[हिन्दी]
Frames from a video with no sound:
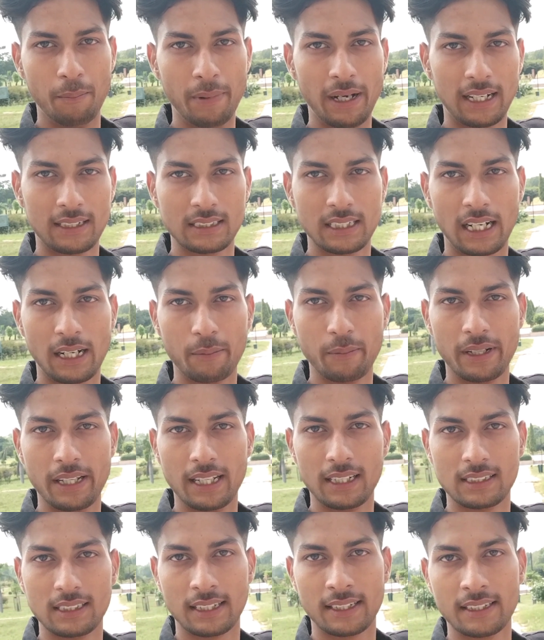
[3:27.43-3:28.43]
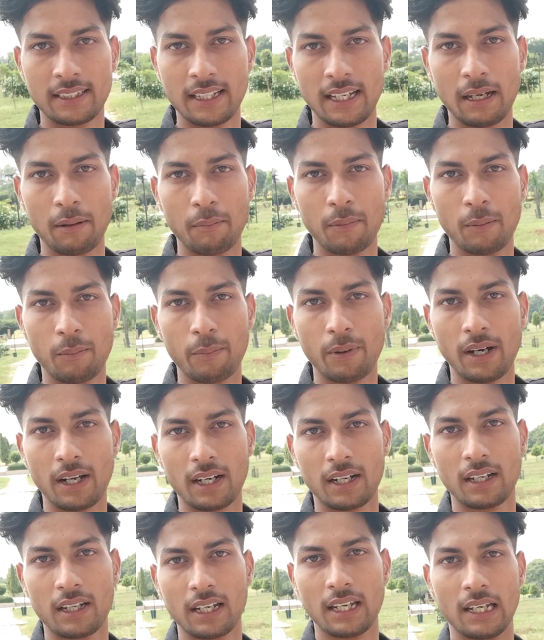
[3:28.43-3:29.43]
बैक साइड में देख सकते हैं मैं
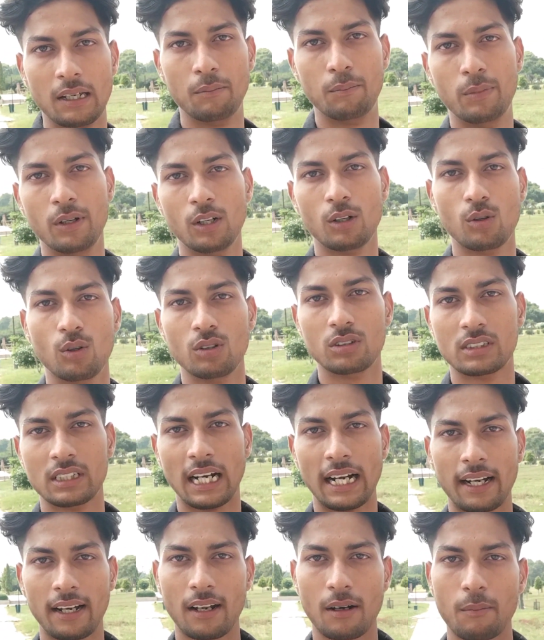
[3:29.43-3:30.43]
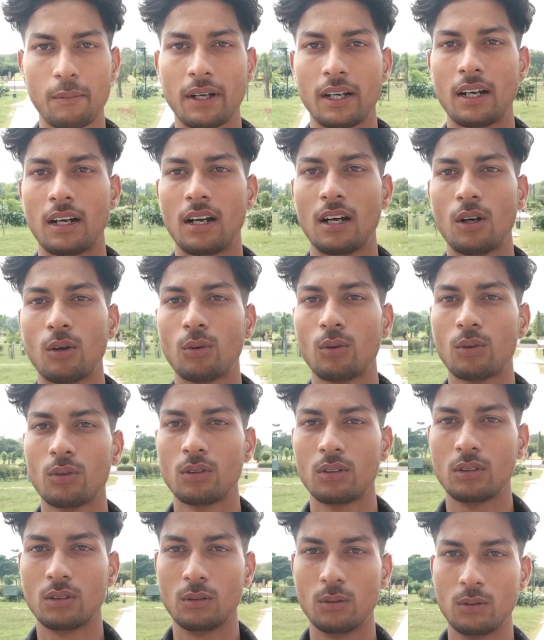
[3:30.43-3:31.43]
पार्क के बिल्कुल सेंटर में खड़ा हूँ
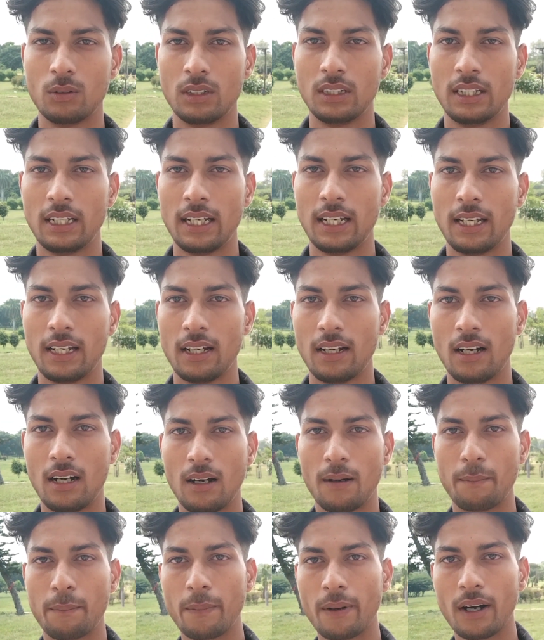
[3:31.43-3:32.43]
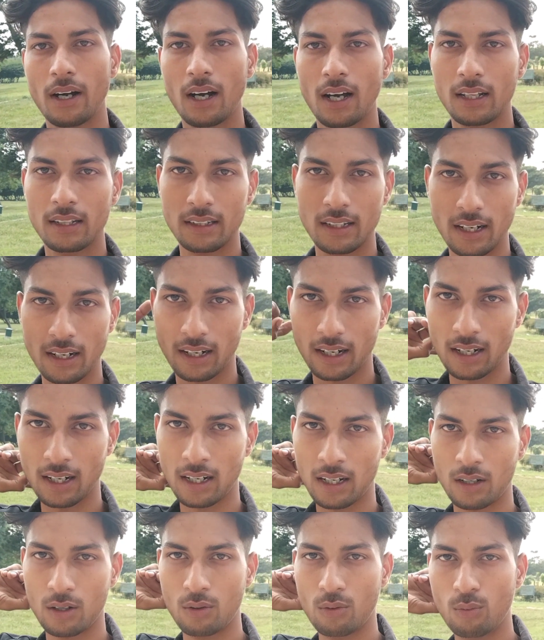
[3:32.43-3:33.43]
और ये आप अंदर
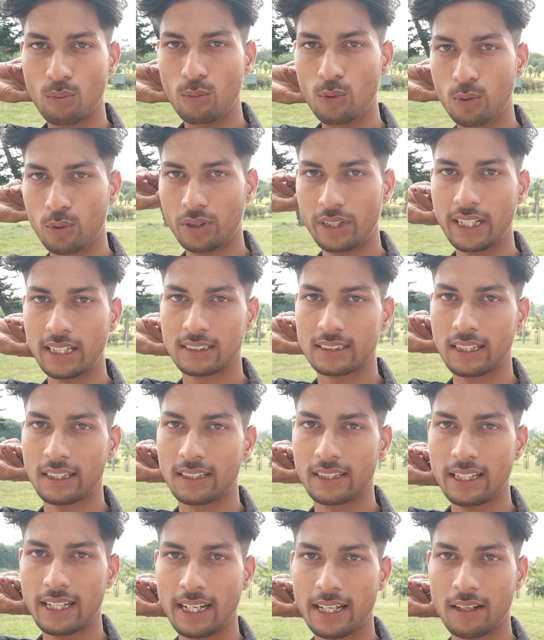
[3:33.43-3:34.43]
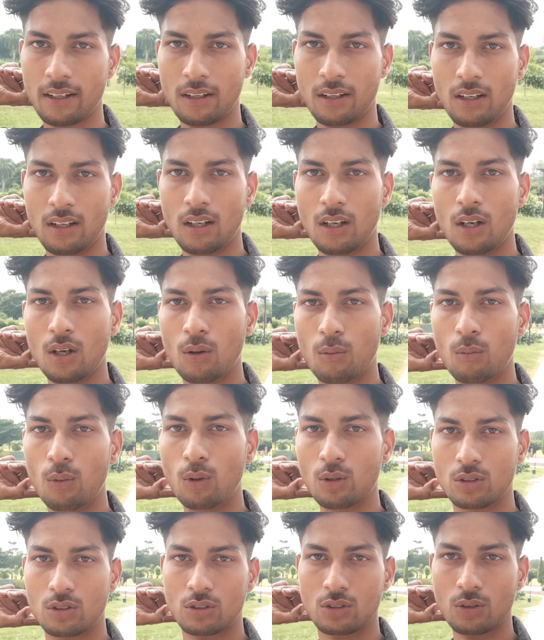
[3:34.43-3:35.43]
का व्यू देख सकते हैं
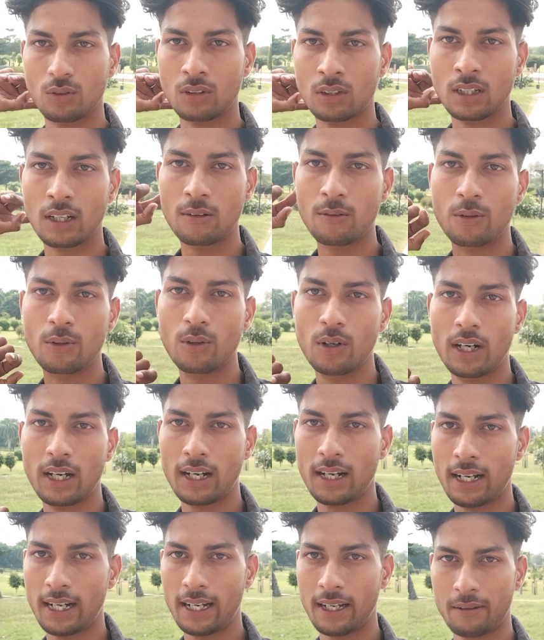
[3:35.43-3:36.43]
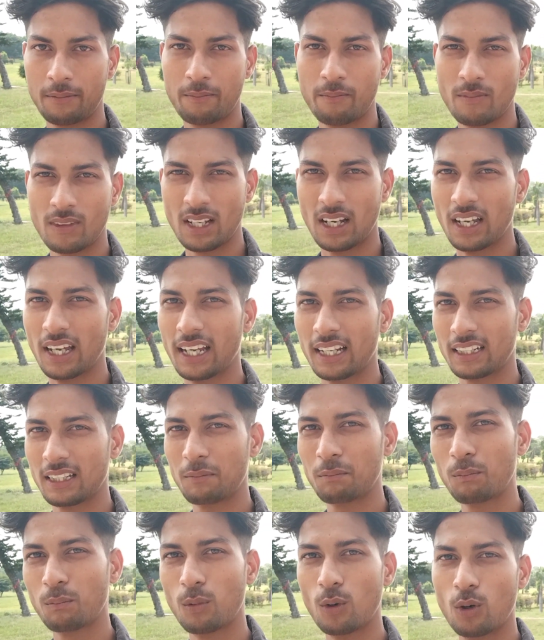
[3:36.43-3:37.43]
बहुत सुंदर व्यू आ रहा है
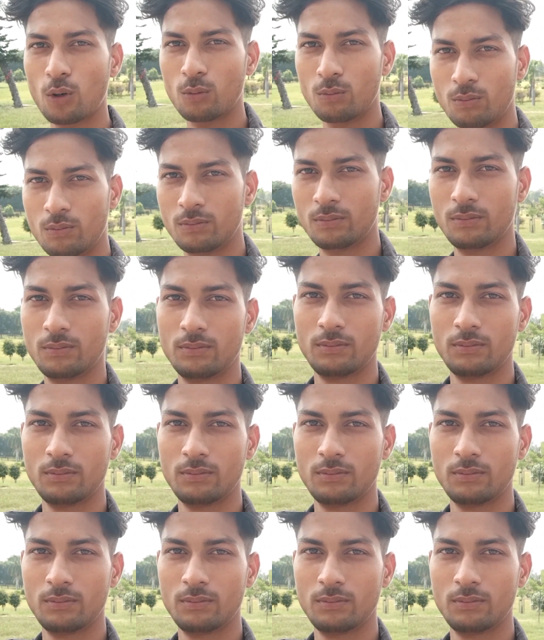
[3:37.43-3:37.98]
एकदम बोम